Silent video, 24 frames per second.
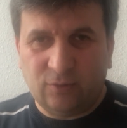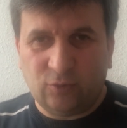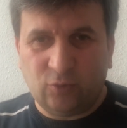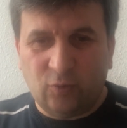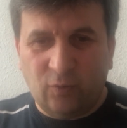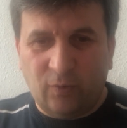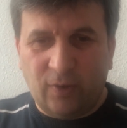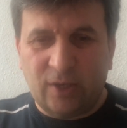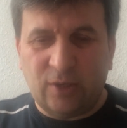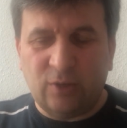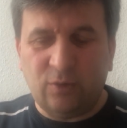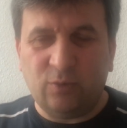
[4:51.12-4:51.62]

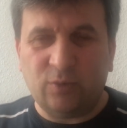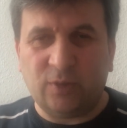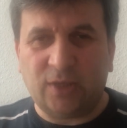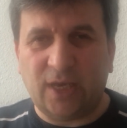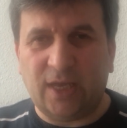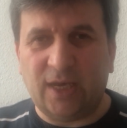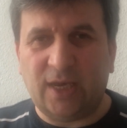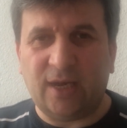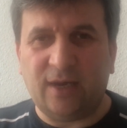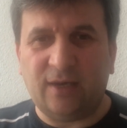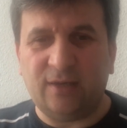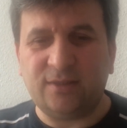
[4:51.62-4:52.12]
güvenli
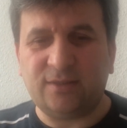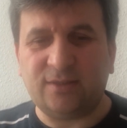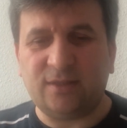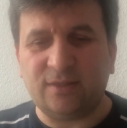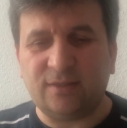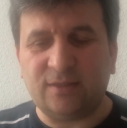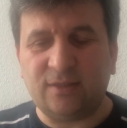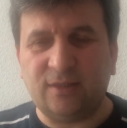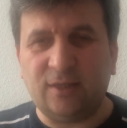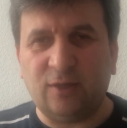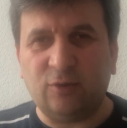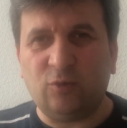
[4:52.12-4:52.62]
ülkeler
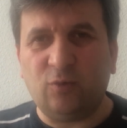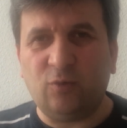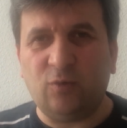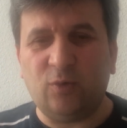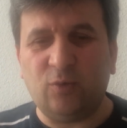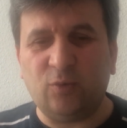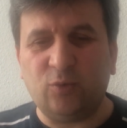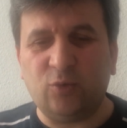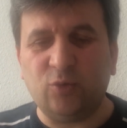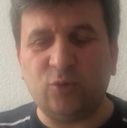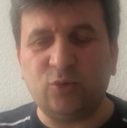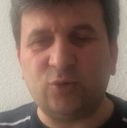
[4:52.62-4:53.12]
listesinde
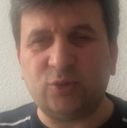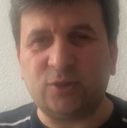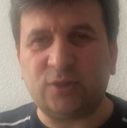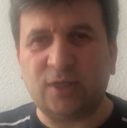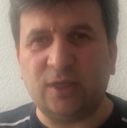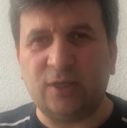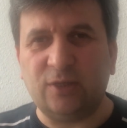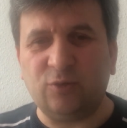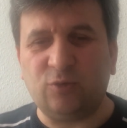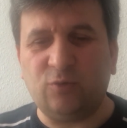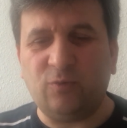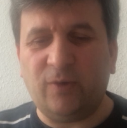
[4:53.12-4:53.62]

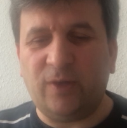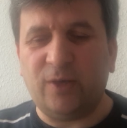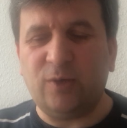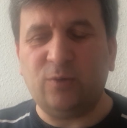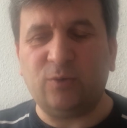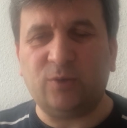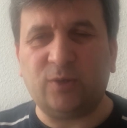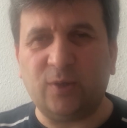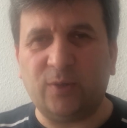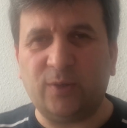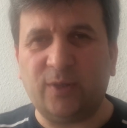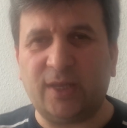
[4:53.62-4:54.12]
Gürcistan'ı güvenli
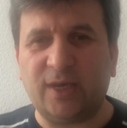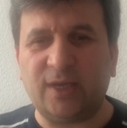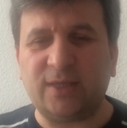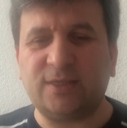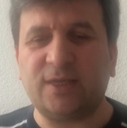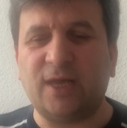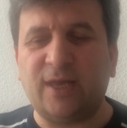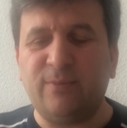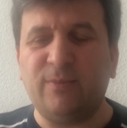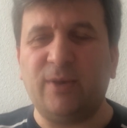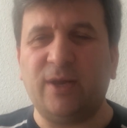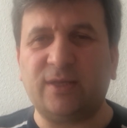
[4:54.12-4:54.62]
ülke olarak
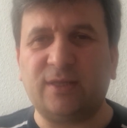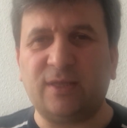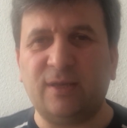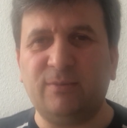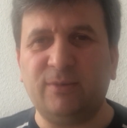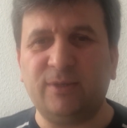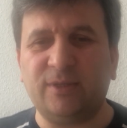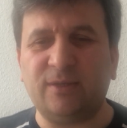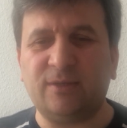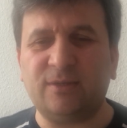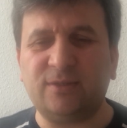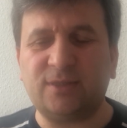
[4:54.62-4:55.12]
saymakta
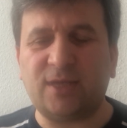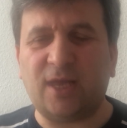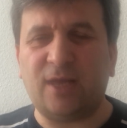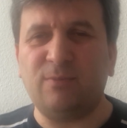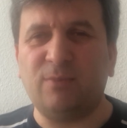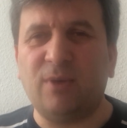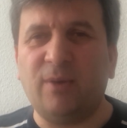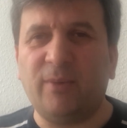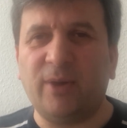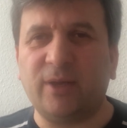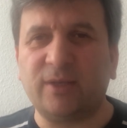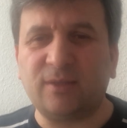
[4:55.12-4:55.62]
mıdır,
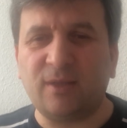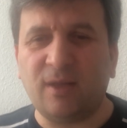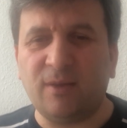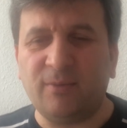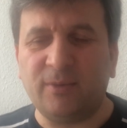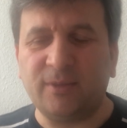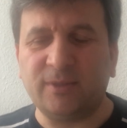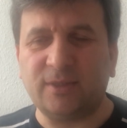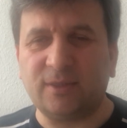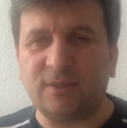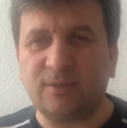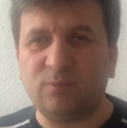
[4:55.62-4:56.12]
saymamakta
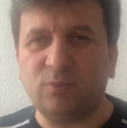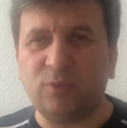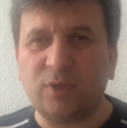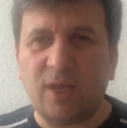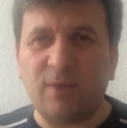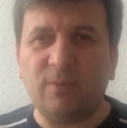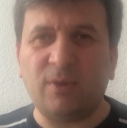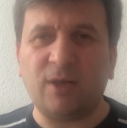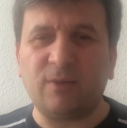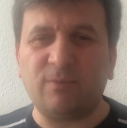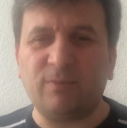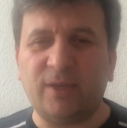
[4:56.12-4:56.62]
mıdır?
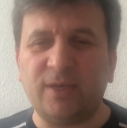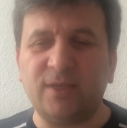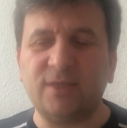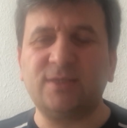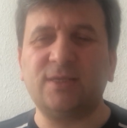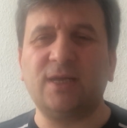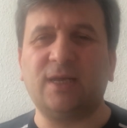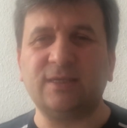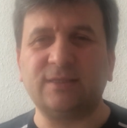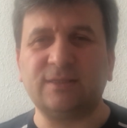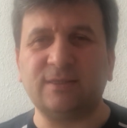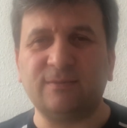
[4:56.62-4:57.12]
Buna
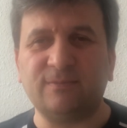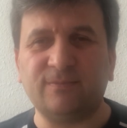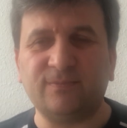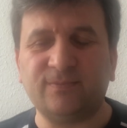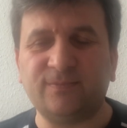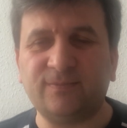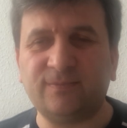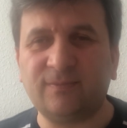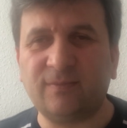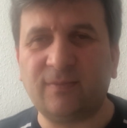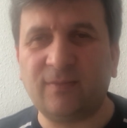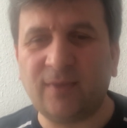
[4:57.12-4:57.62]
bakmanız lazım.
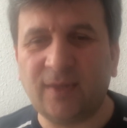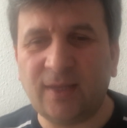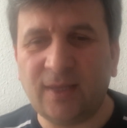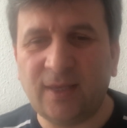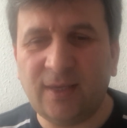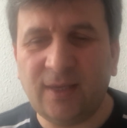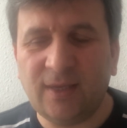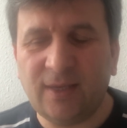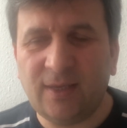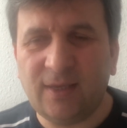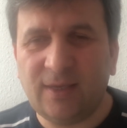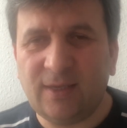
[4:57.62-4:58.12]

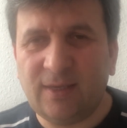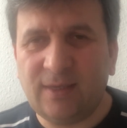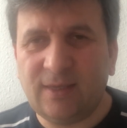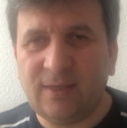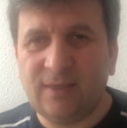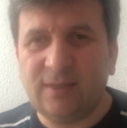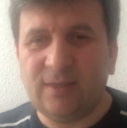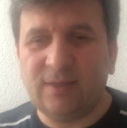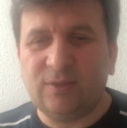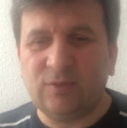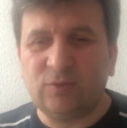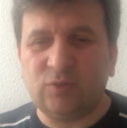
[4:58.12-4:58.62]

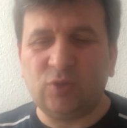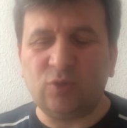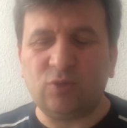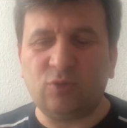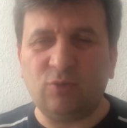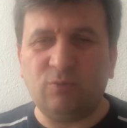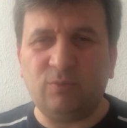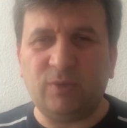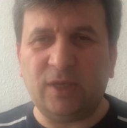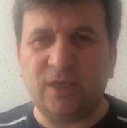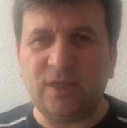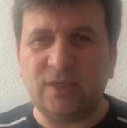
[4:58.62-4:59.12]

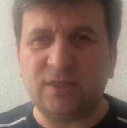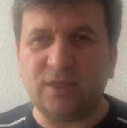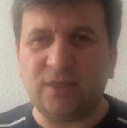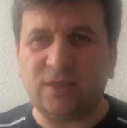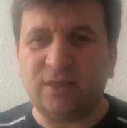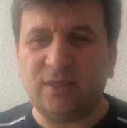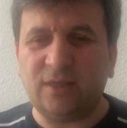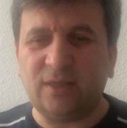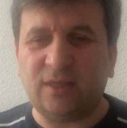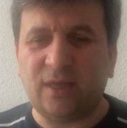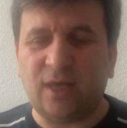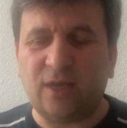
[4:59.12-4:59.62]
Çünkü birinci
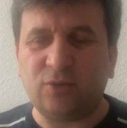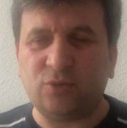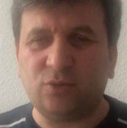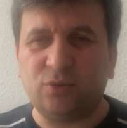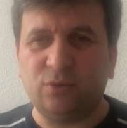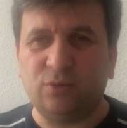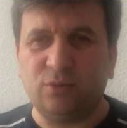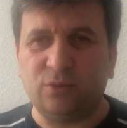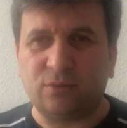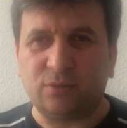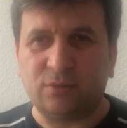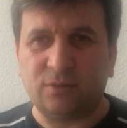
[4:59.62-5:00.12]
kriter
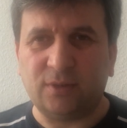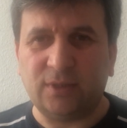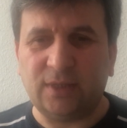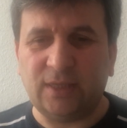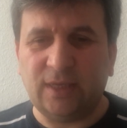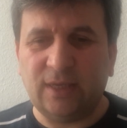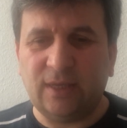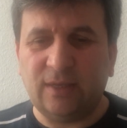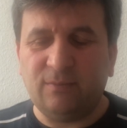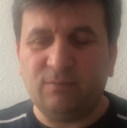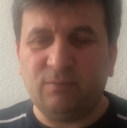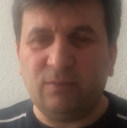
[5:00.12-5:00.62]
şudur.
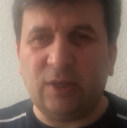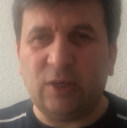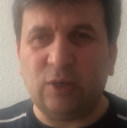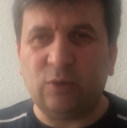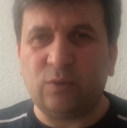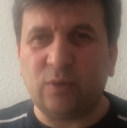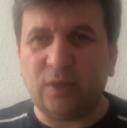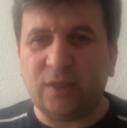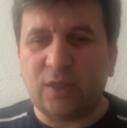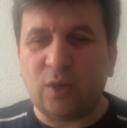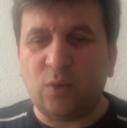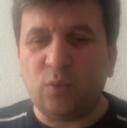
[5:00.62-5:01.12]
Bir
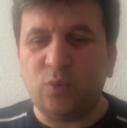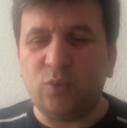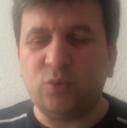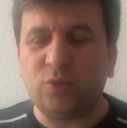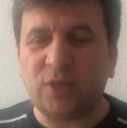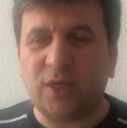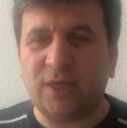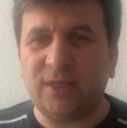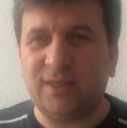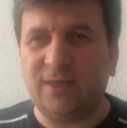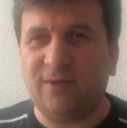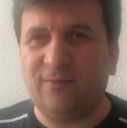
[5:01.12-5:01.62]
ülkede
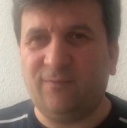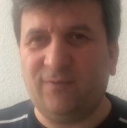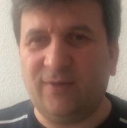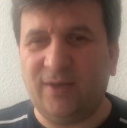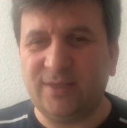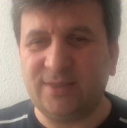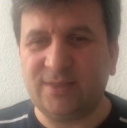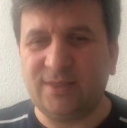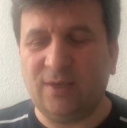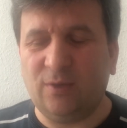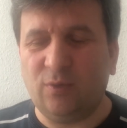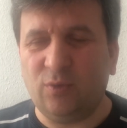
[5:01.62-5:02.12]
3 aydan
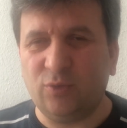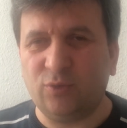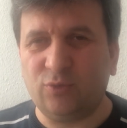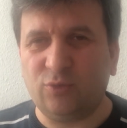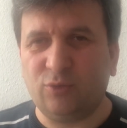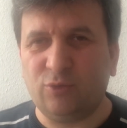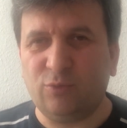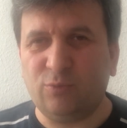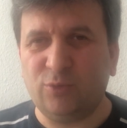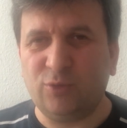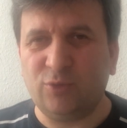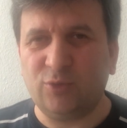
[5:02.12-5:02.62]
fazla
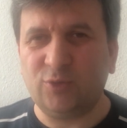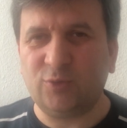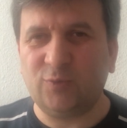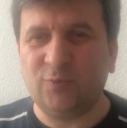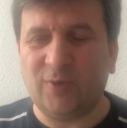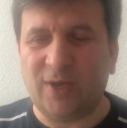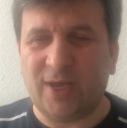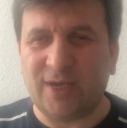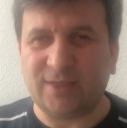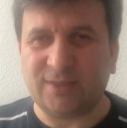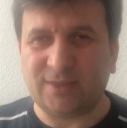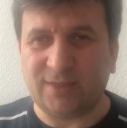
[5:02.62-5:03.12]
oturumunuz
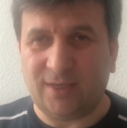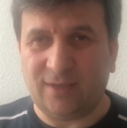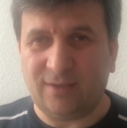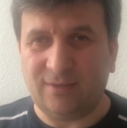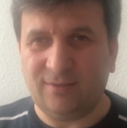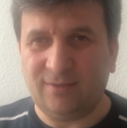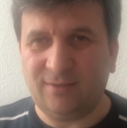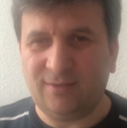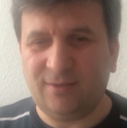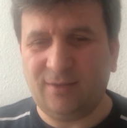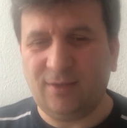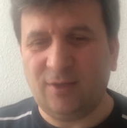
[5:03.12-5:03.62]
varsa
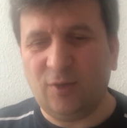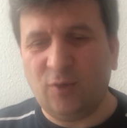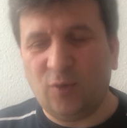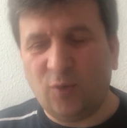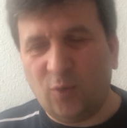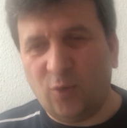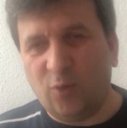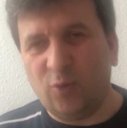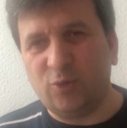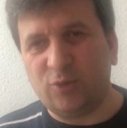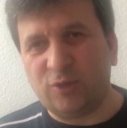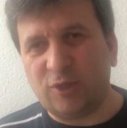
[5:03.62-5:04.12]
o